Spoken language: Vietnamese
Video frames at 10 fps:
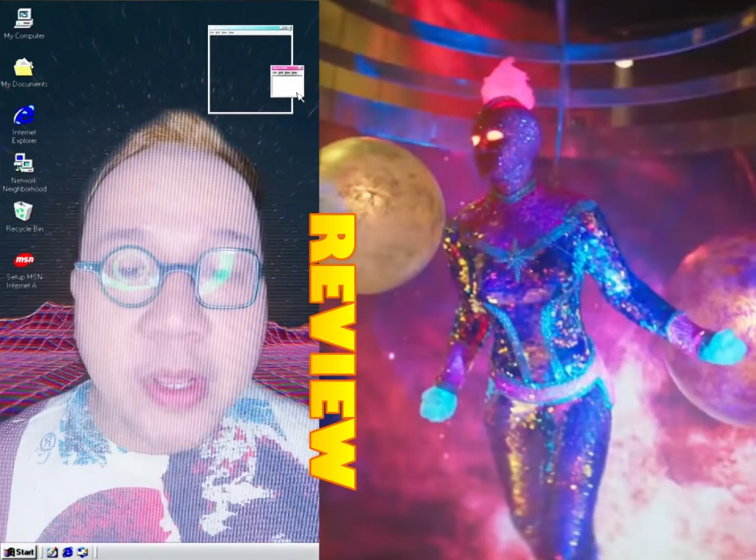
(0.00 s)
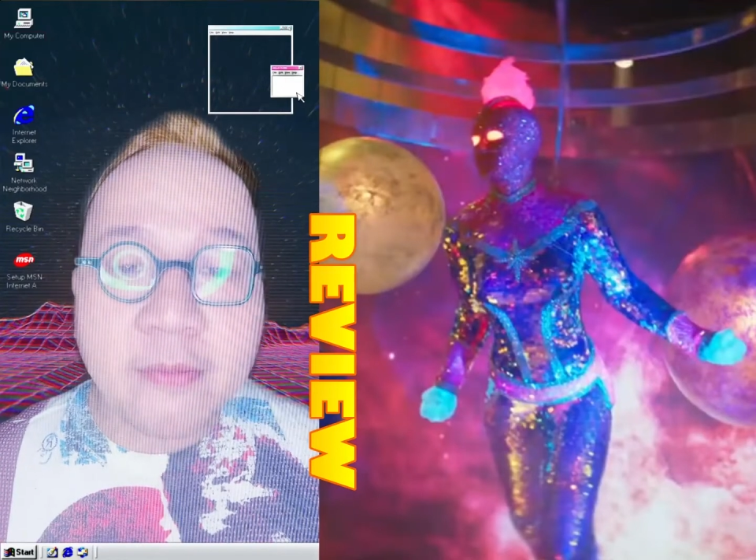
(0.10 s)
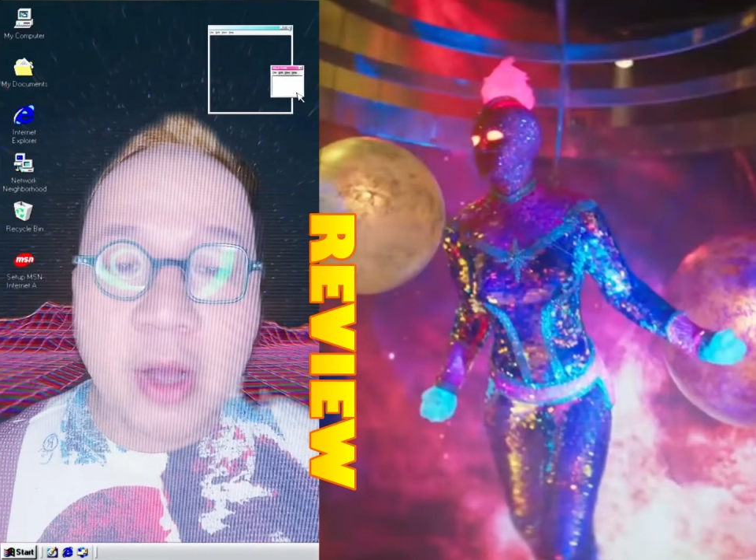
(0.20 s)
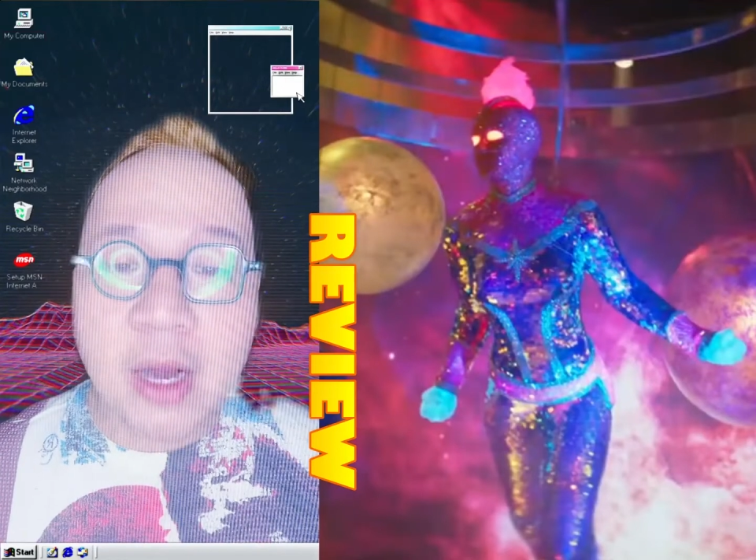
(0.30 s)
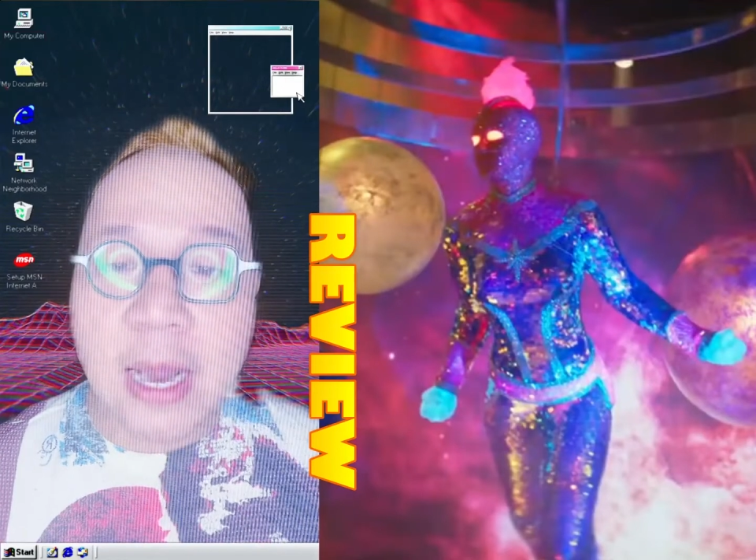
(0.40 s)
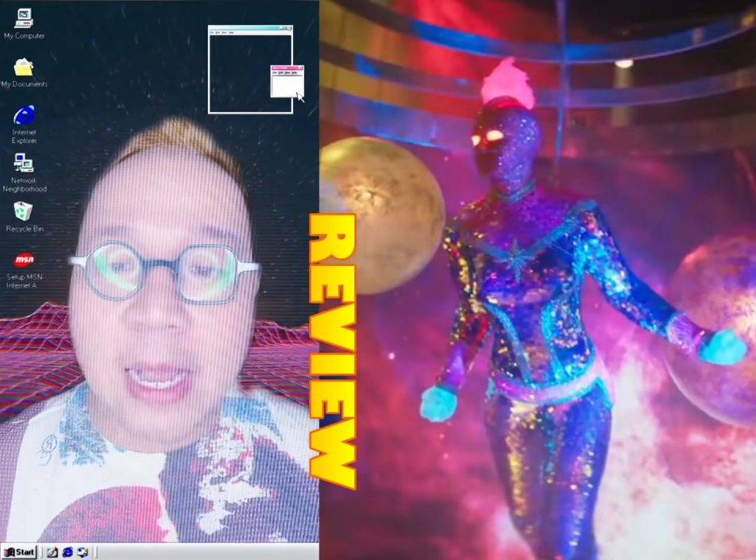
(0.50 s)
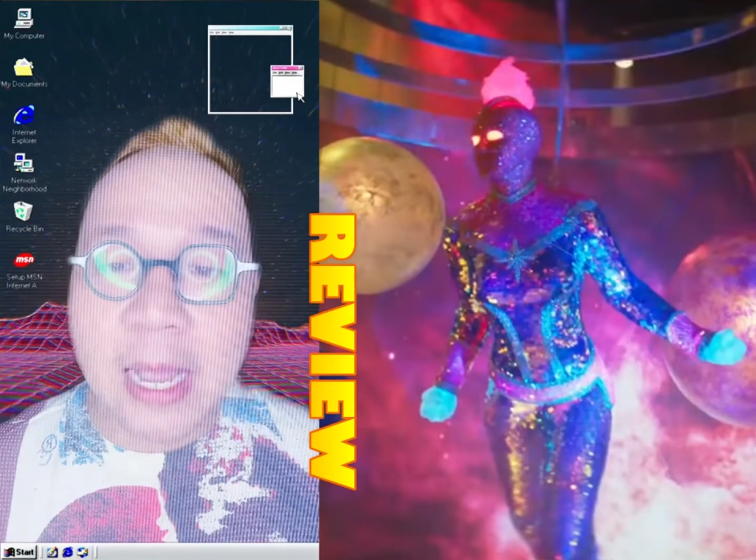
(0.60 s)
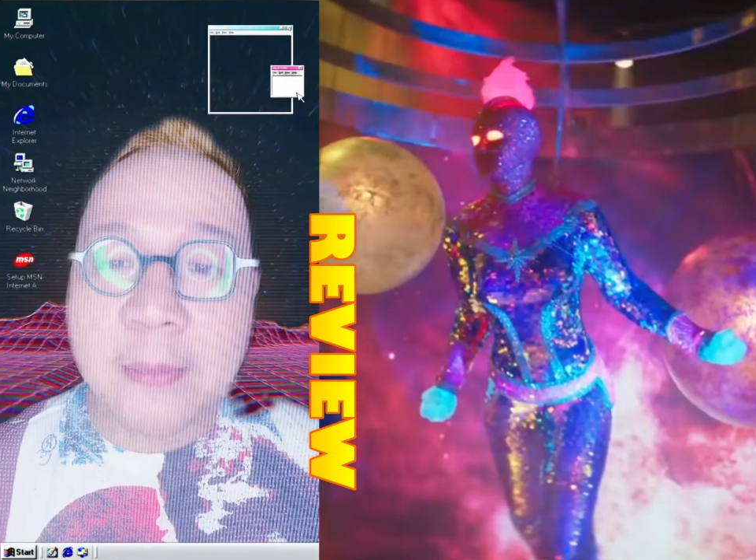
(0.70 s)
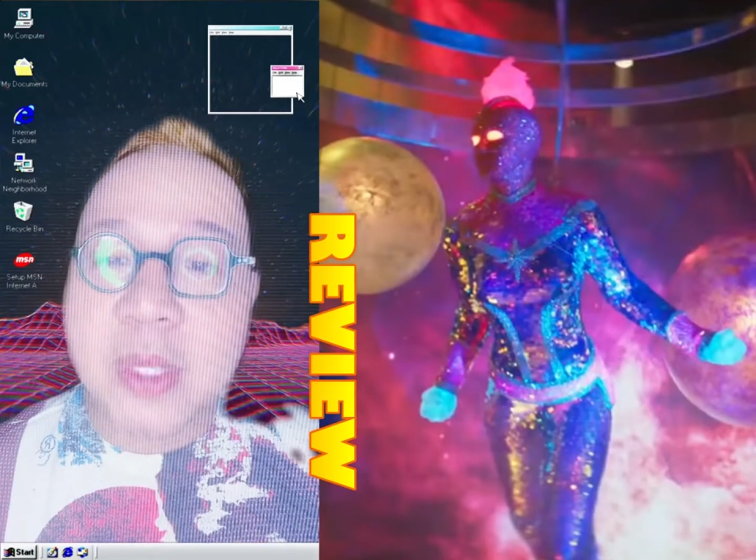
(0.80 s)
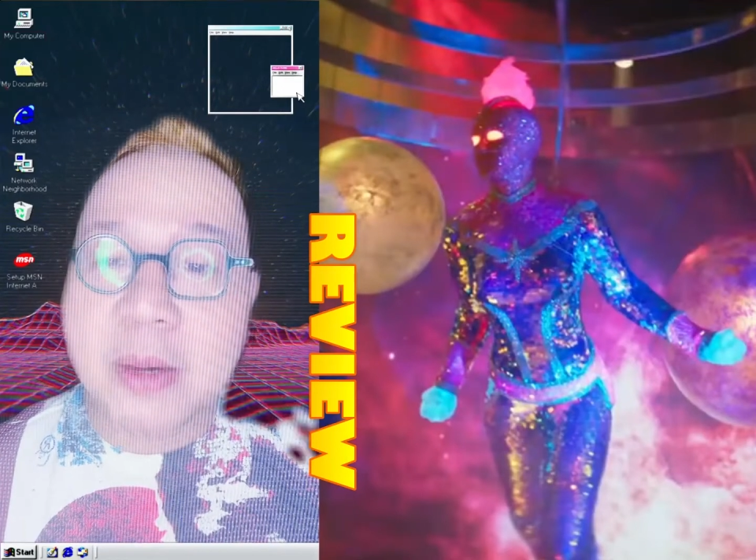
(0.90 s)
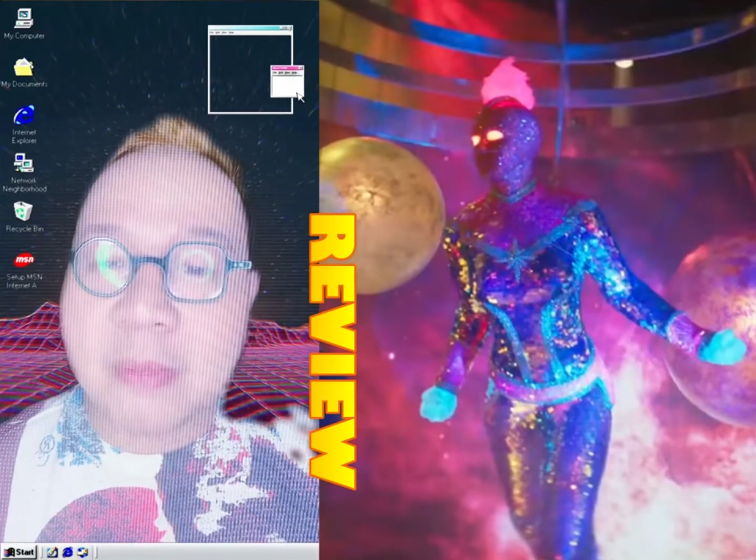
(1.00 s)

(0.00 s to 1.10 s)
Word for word: nhân vật là Captain